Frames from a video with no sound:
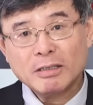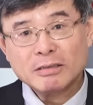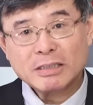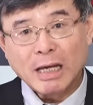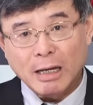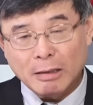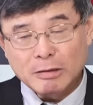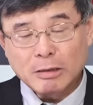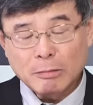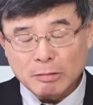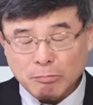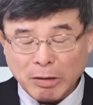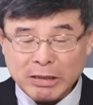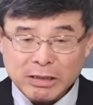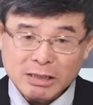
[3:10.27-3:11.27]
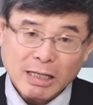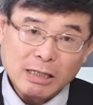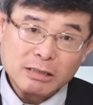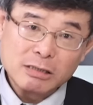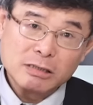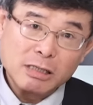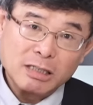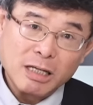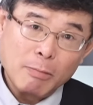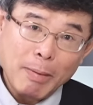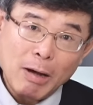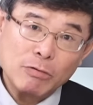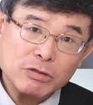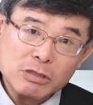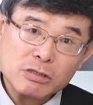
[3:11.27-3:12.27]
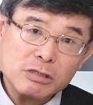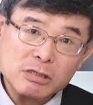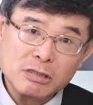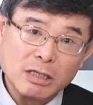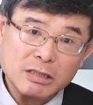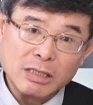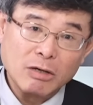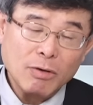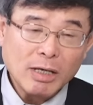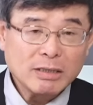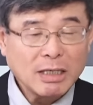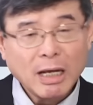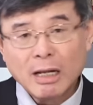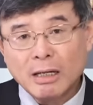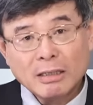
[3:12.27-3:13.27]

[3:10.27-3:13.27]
在民进党只得到百分之四十的情况下，